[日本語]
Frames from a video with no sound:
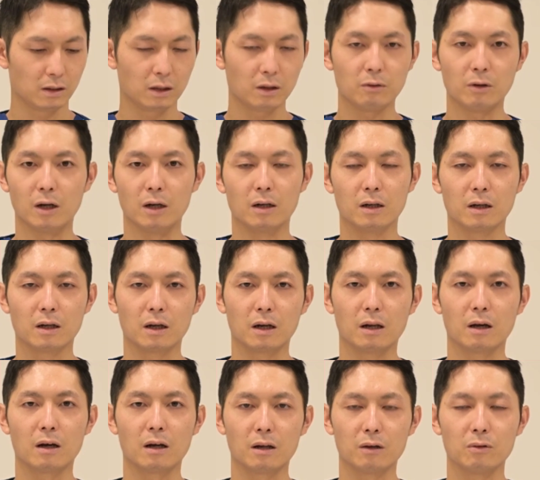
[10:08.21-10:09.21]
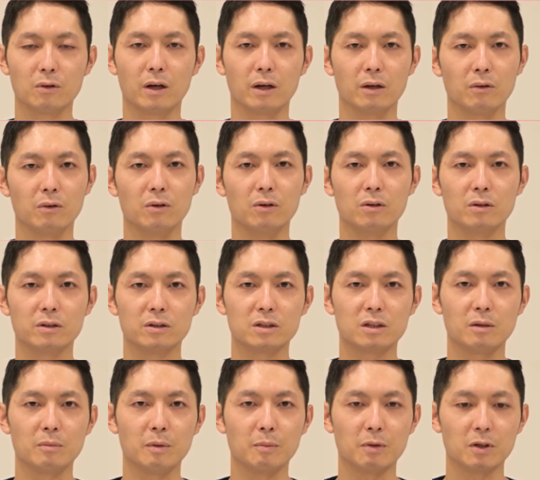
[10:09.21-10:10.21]
ではガラガラうがいをし
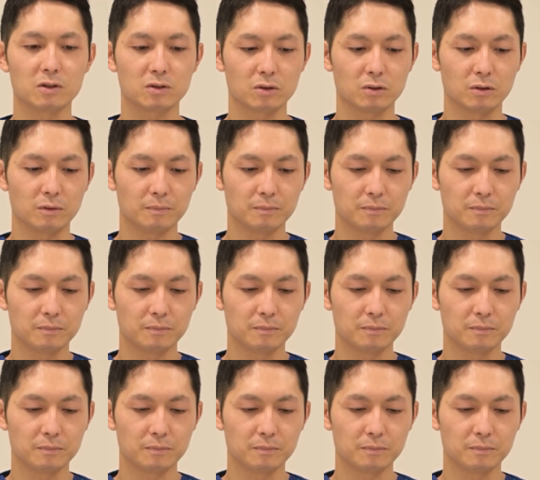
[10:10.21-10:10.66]
てみましょう